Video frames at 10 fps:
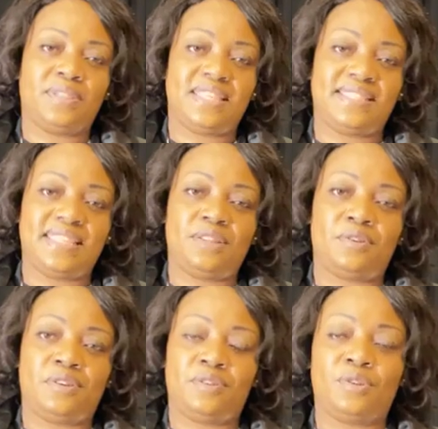au décès
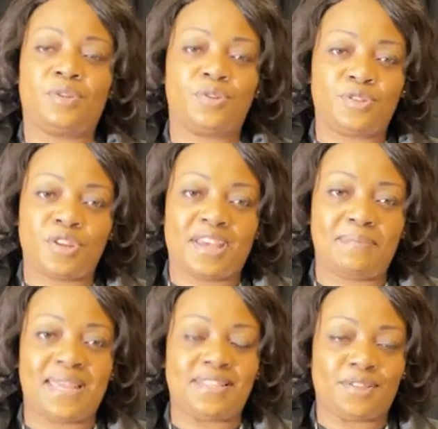de notre sœur et
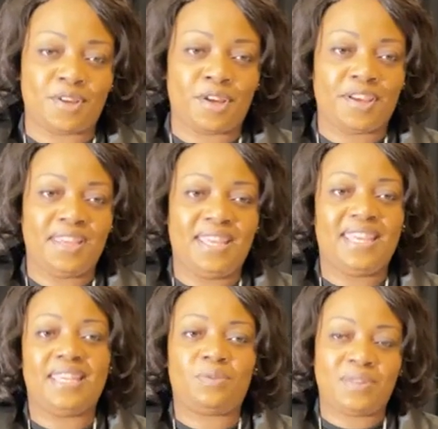belle-sœur
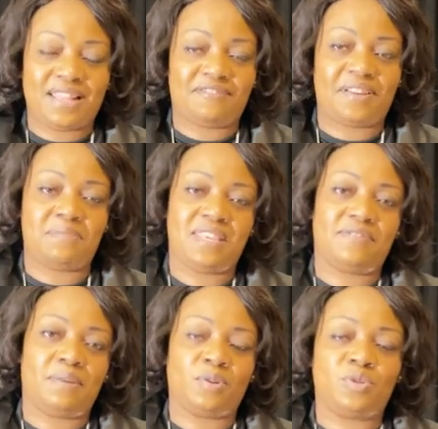et toute la famille
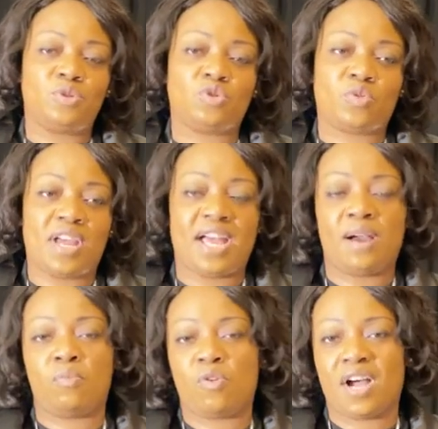vraiment se joint
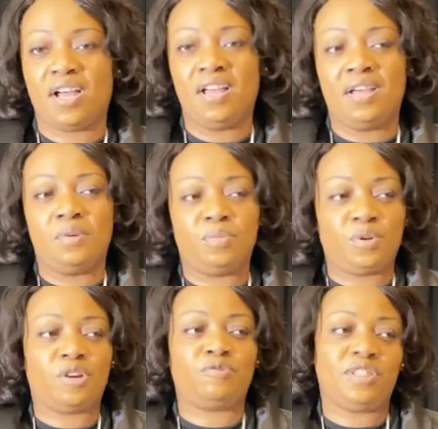à moi
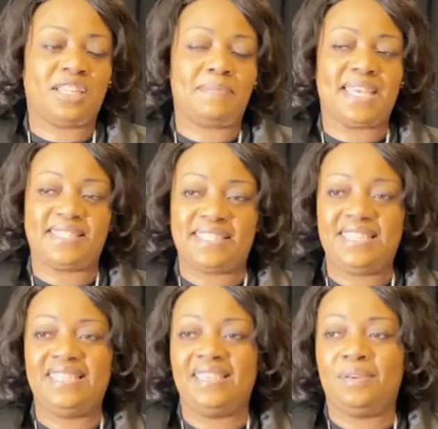pour euh, vous dire
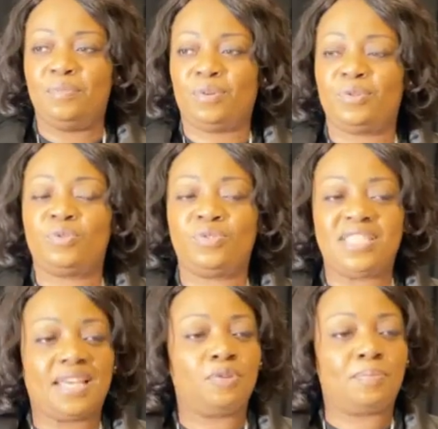merci pour le
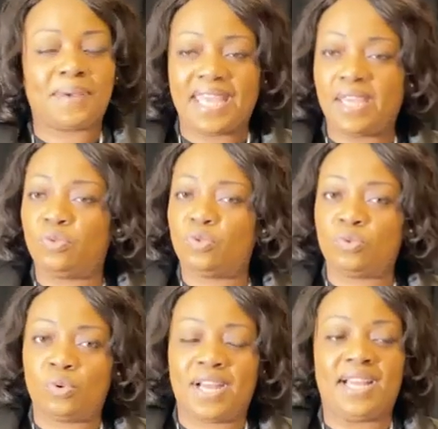soutien de près ou de
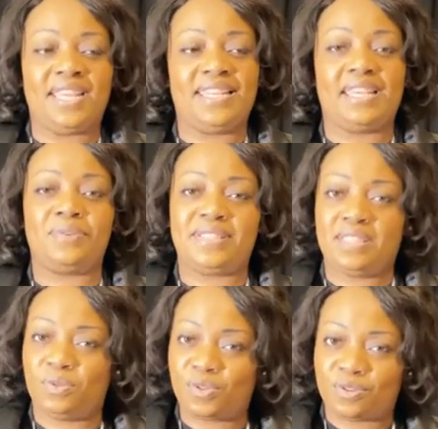loin. Il y a aussi
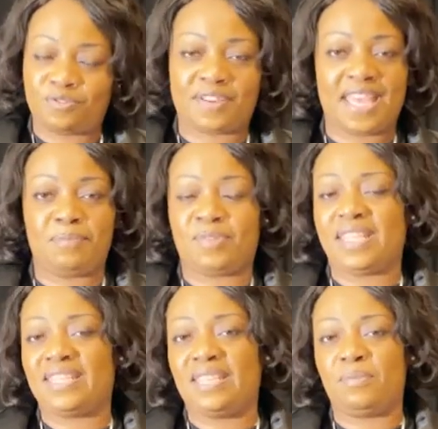d'autres frères
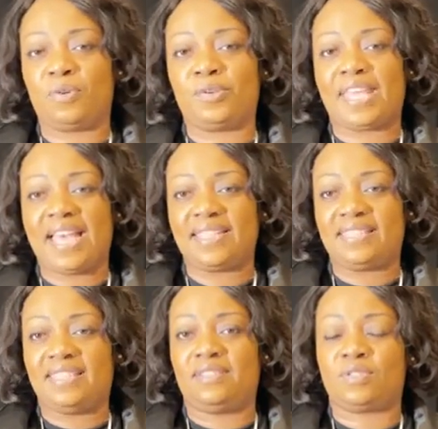peut-être qui me regardent,
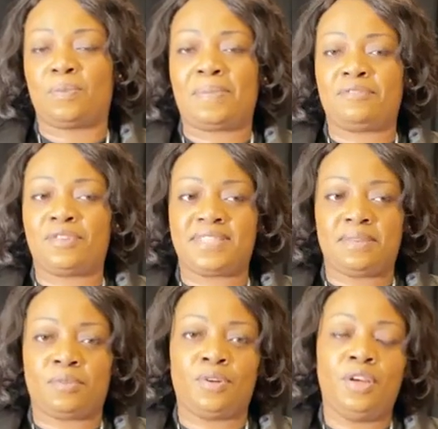qui ne sont pas
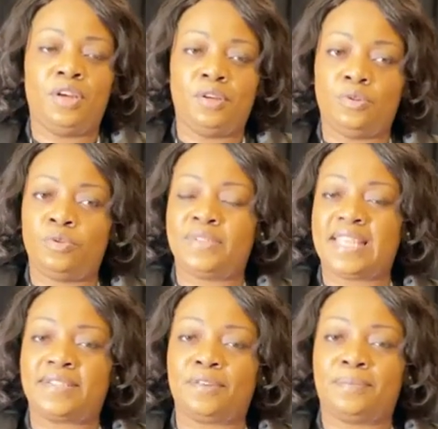forcément de nos
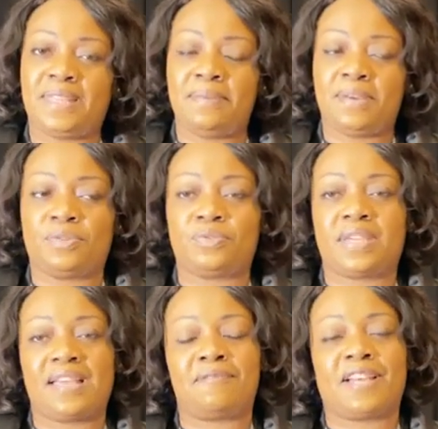assemblées, mais en tout
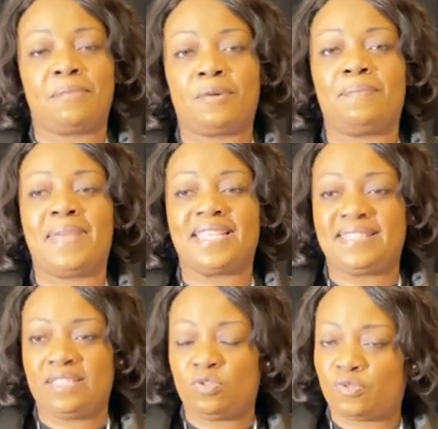cas vraiment
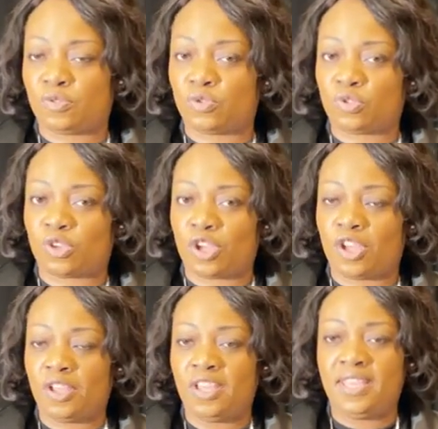merci du fond du
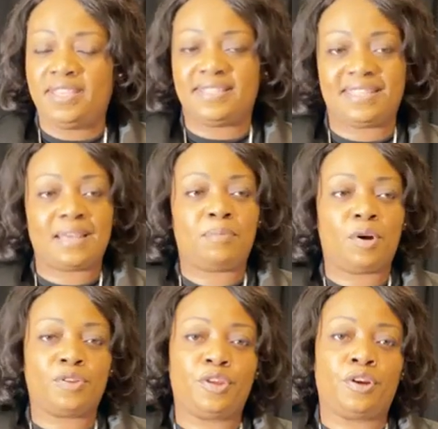cœur. C'est
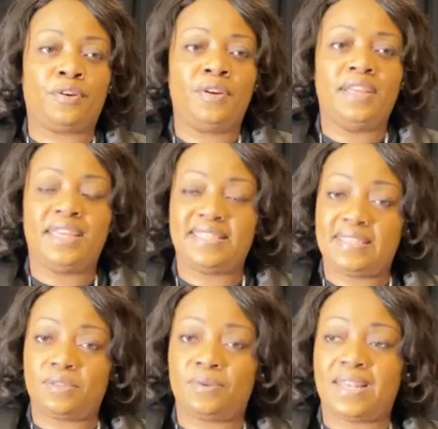important et
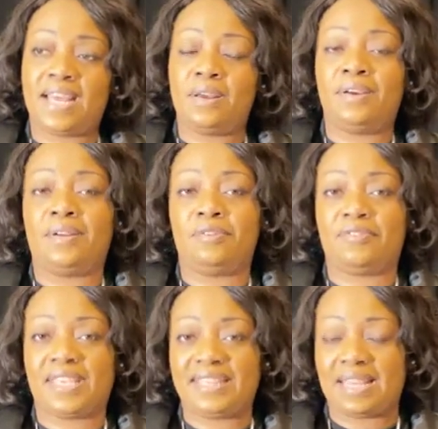c'est cela euh, le
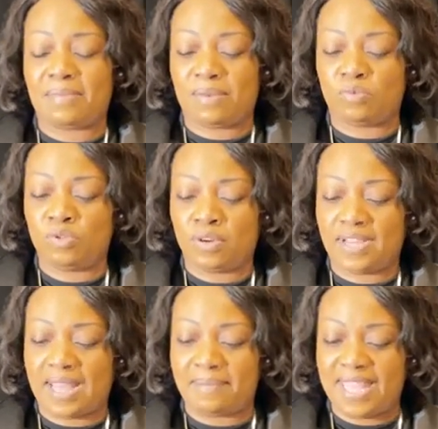véritable amour.
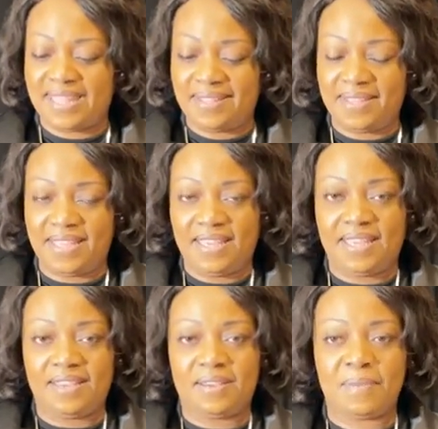Amen.
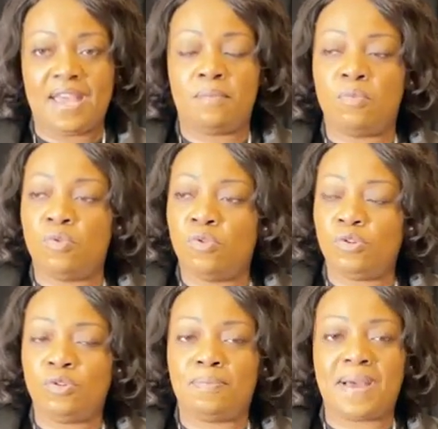Un mot,
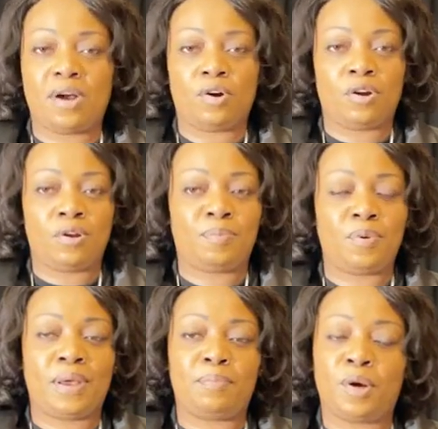une parole,
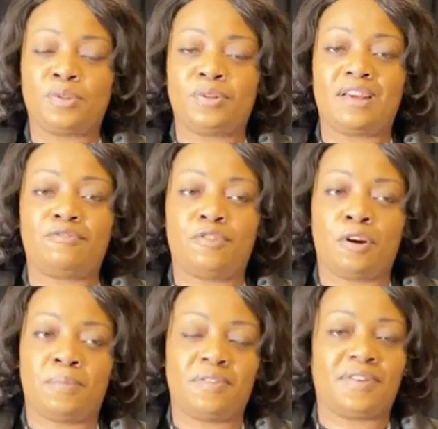peu importe la
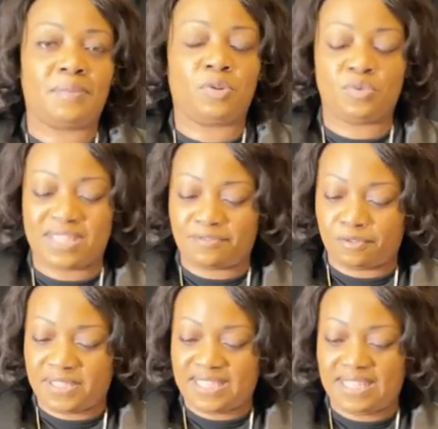forme, vraiment nous
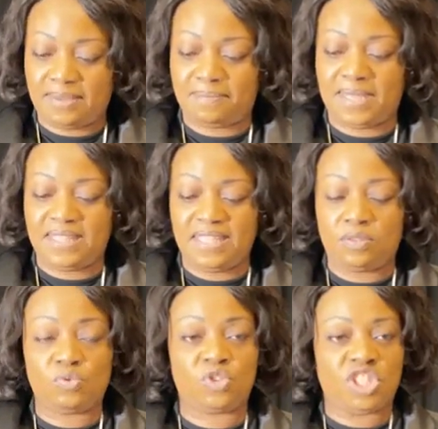avons été bénis,
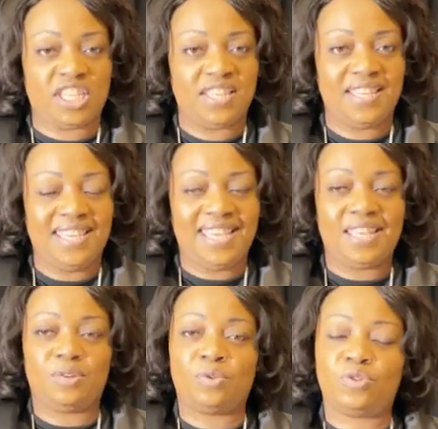touchés.
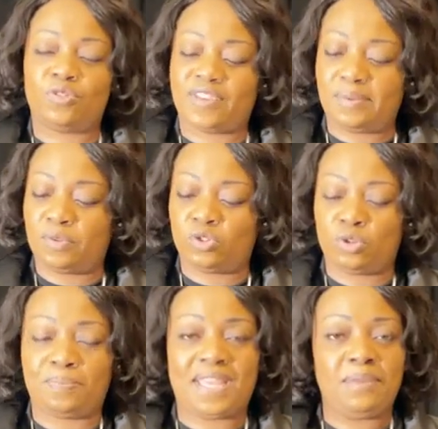Et donc euh, vraiment, je
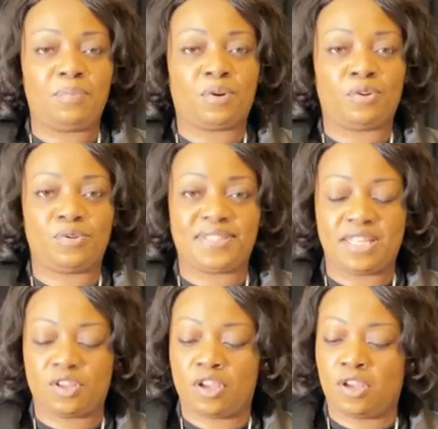prie pour que le
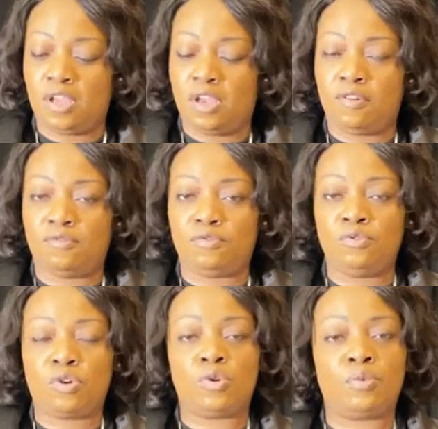Seigneur
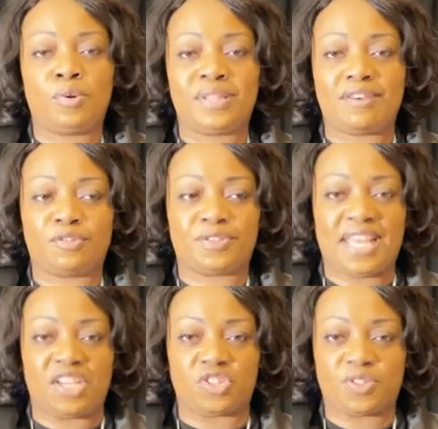vous comble
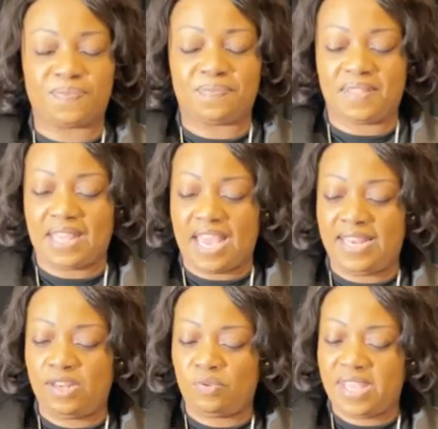davantage.
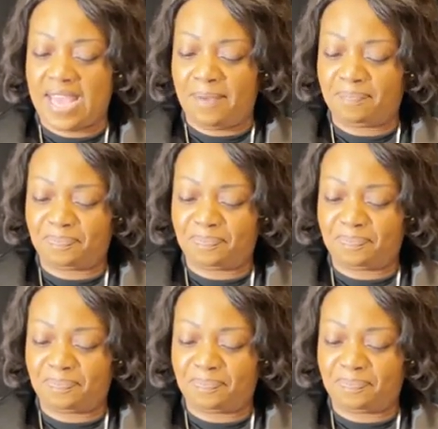Alléluia.